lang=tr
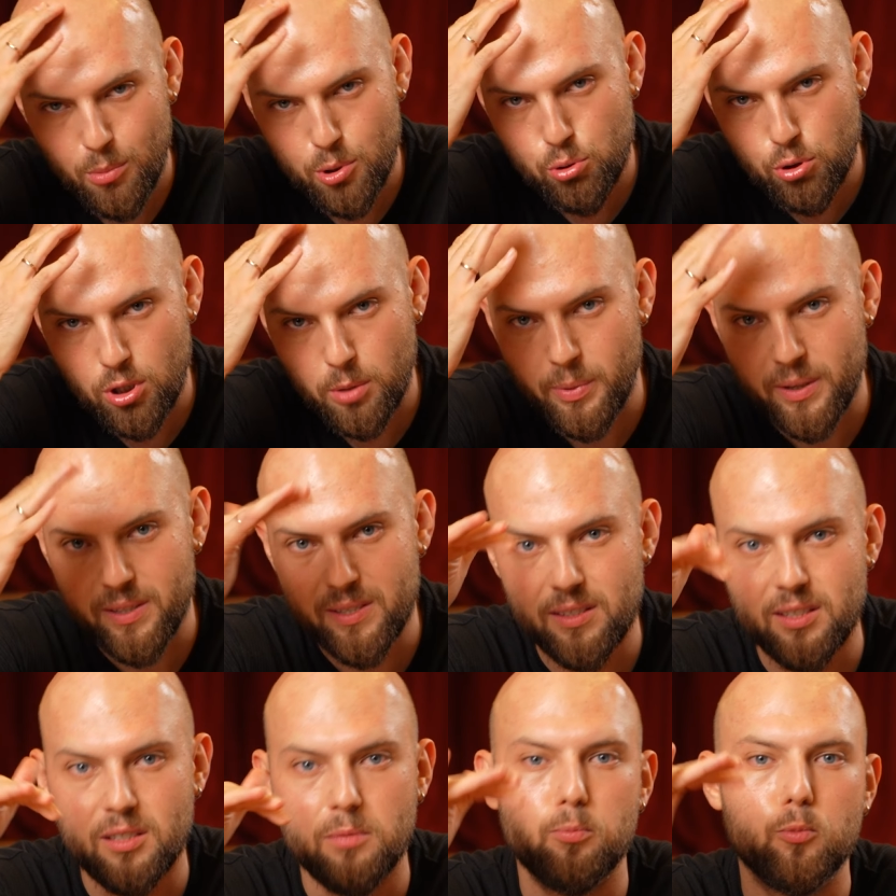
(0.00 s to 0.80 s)
Bir süre
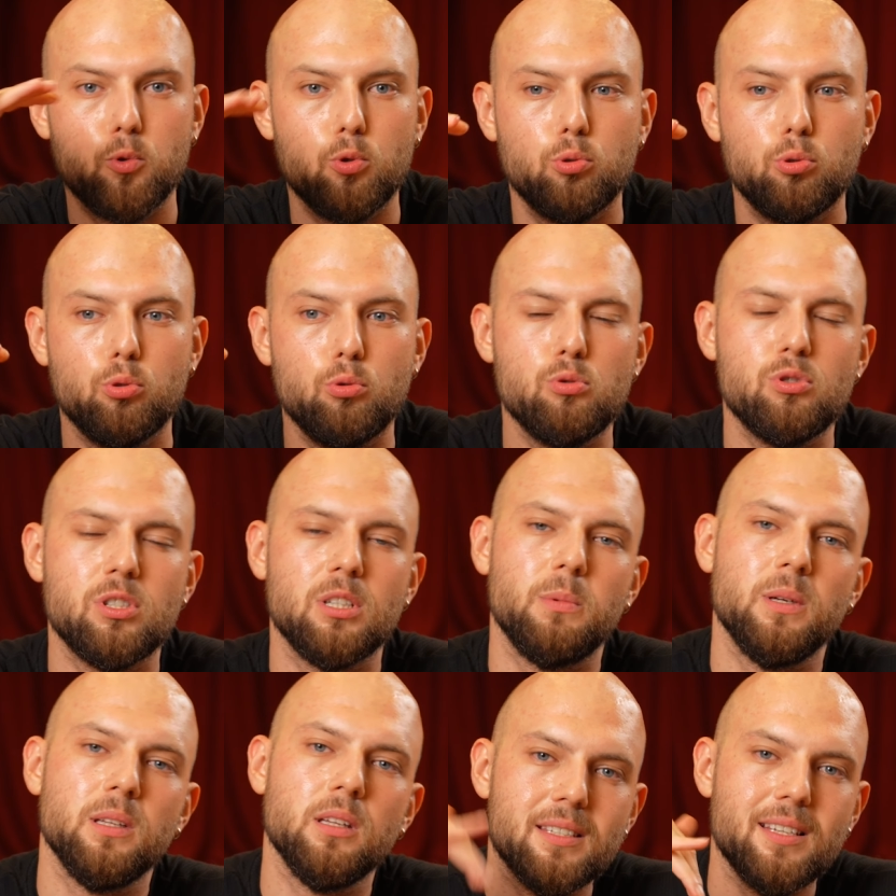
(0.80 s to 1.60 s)
bastırıp durduğunuz
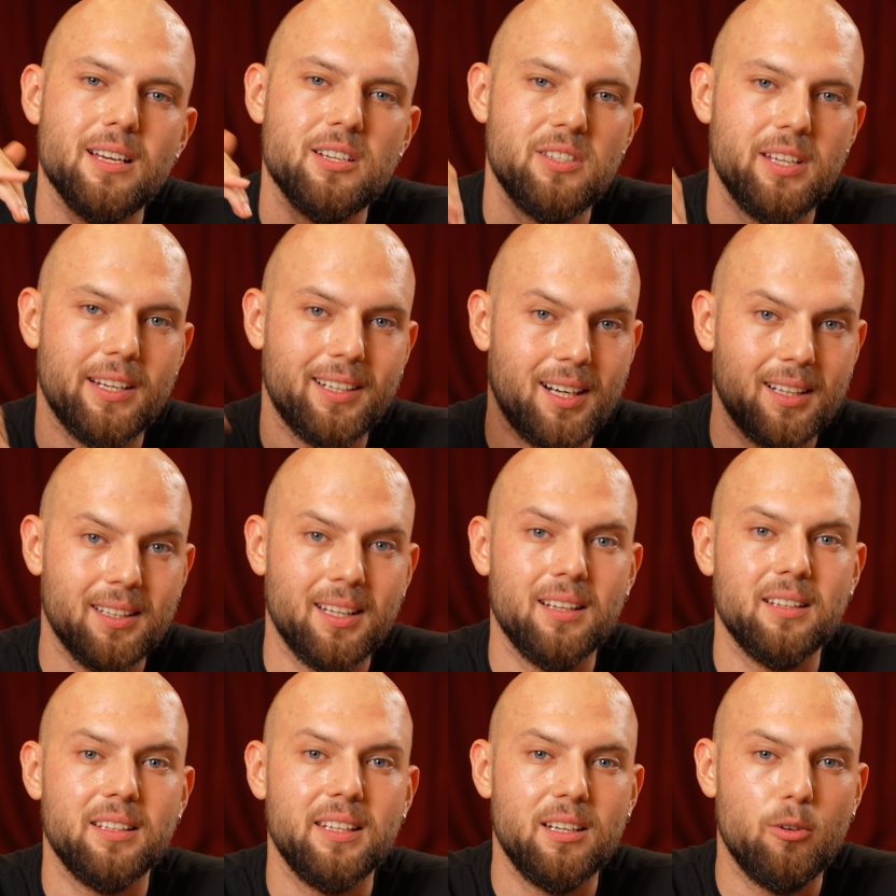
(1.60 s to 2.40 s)
zaman saç
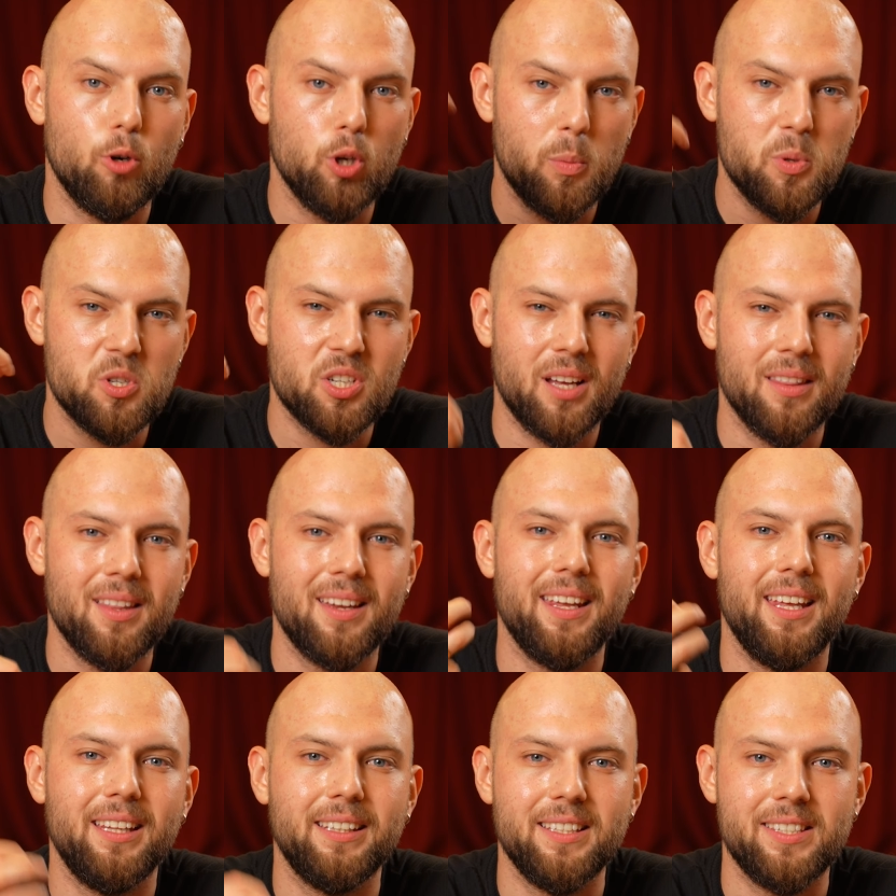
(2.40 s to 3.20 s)
tekrardan yine o
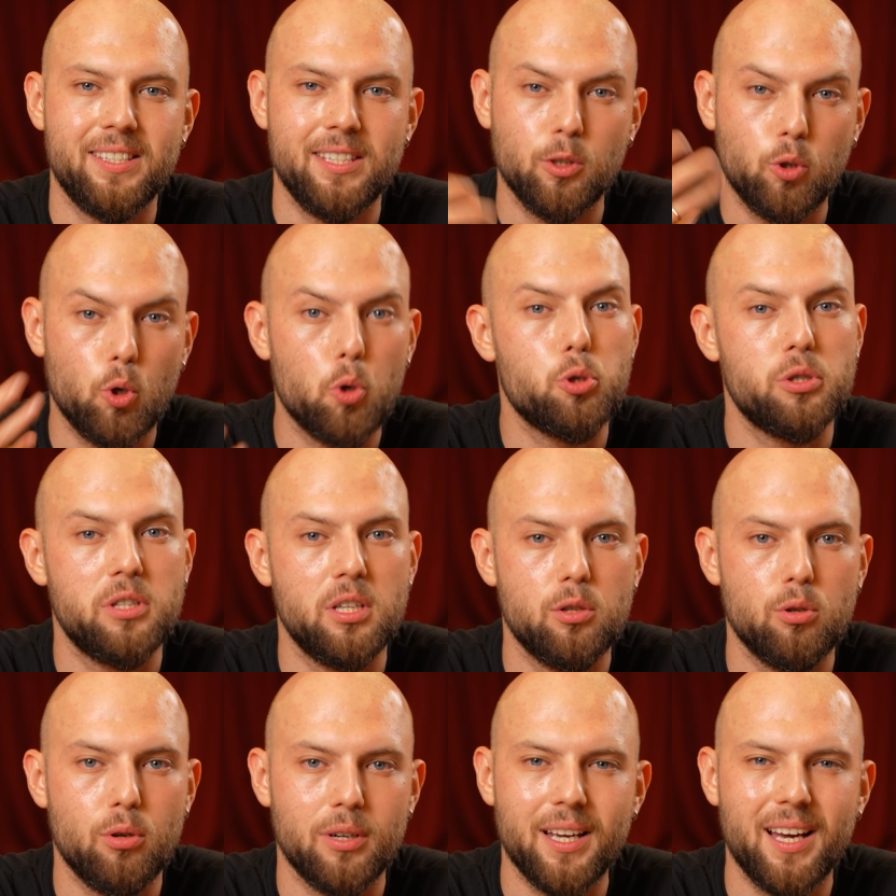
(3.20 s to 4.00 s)
yapışkanlar etkisini
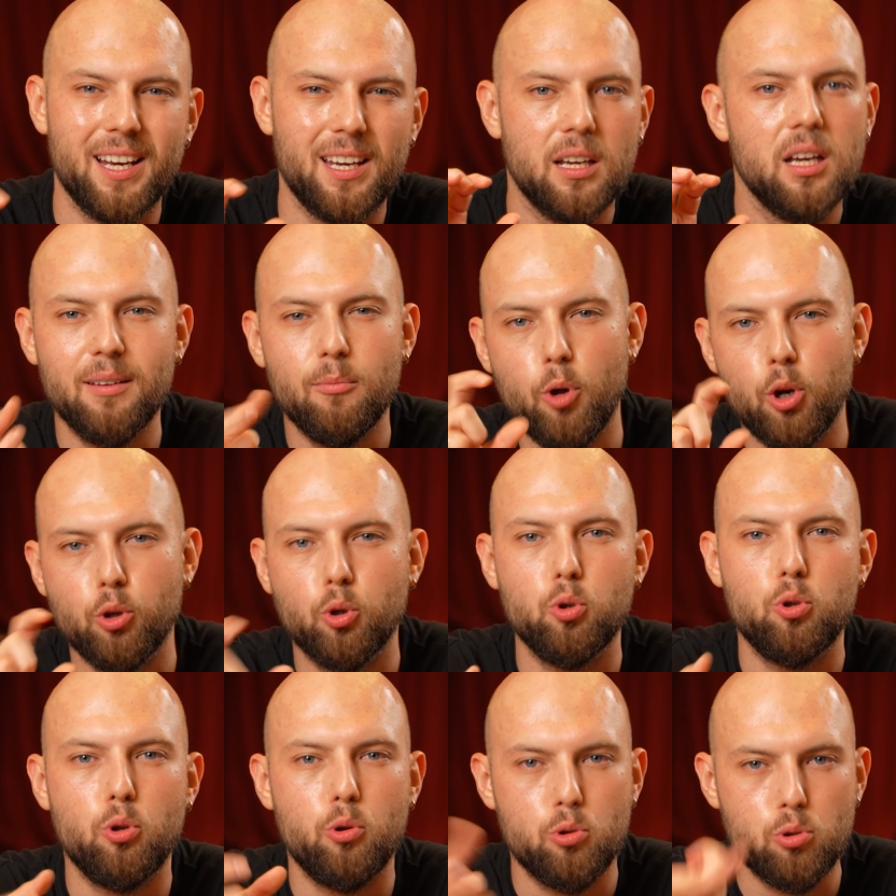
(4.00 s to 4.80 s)
gösteriyor. Yani böyle
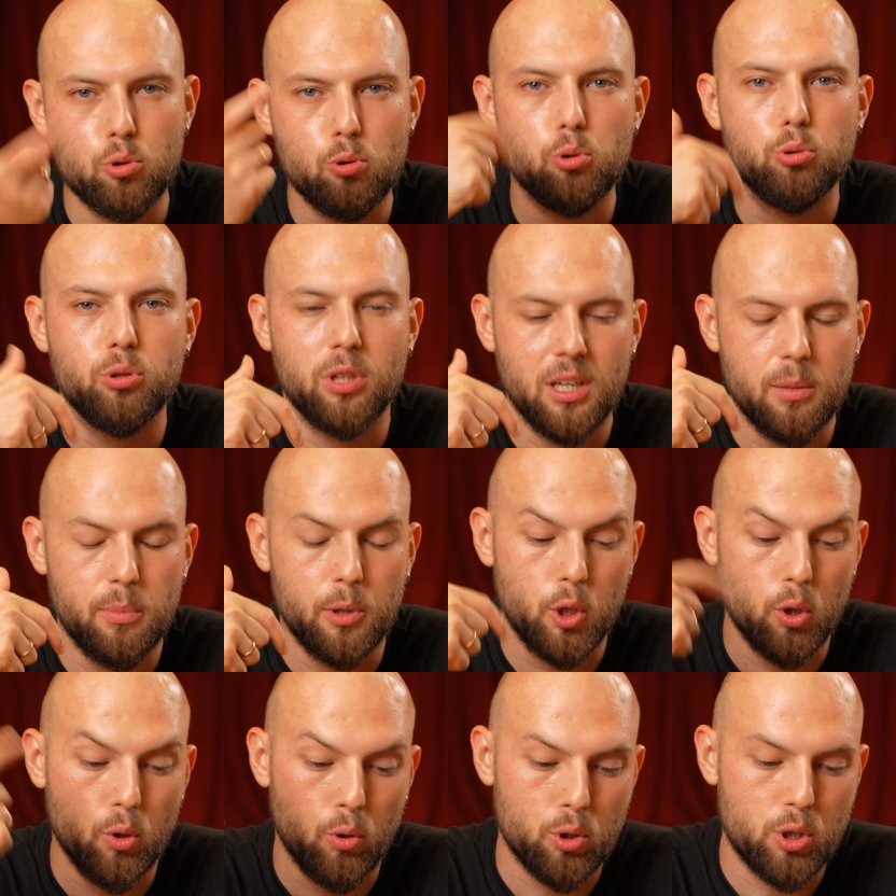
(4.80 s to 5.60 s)
gününüzü
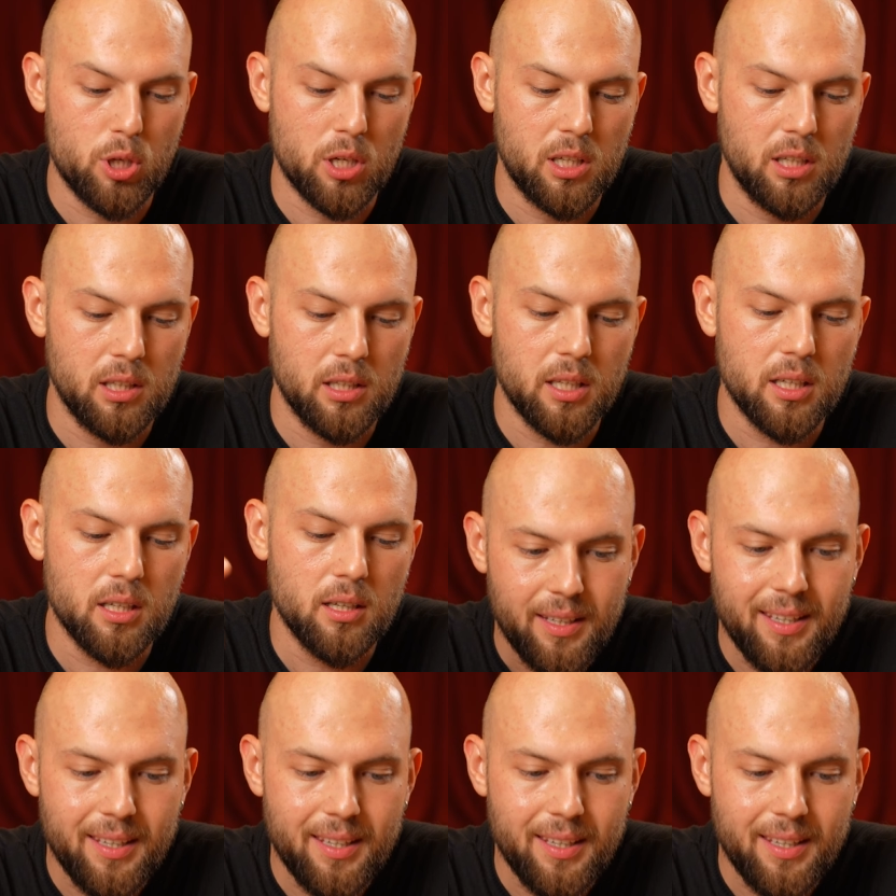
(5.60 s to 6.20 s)
kurtarabiliyor o şekilde.